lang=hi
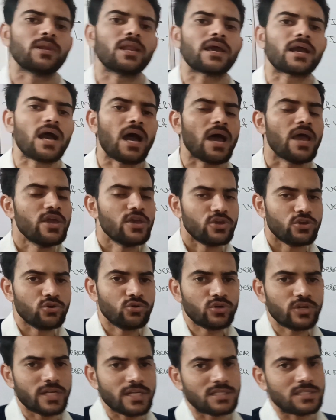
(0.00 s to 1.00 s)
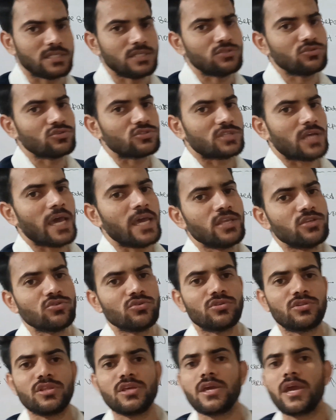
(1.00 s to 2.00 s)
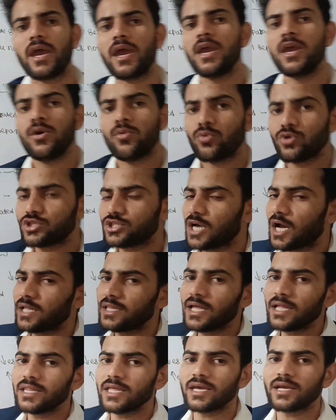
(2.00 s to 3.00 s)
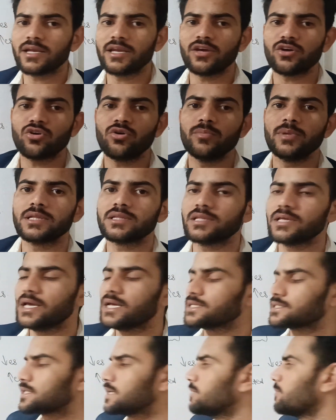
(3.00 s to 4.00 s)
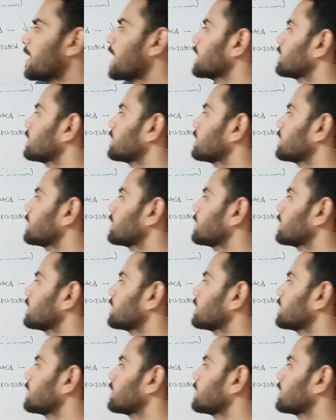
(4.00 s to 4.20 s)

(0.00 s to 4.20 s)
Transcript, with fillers: को मिलेगा यूट्रस की जो साइज होती है वो ज्यादा देखने को मिलती है इसके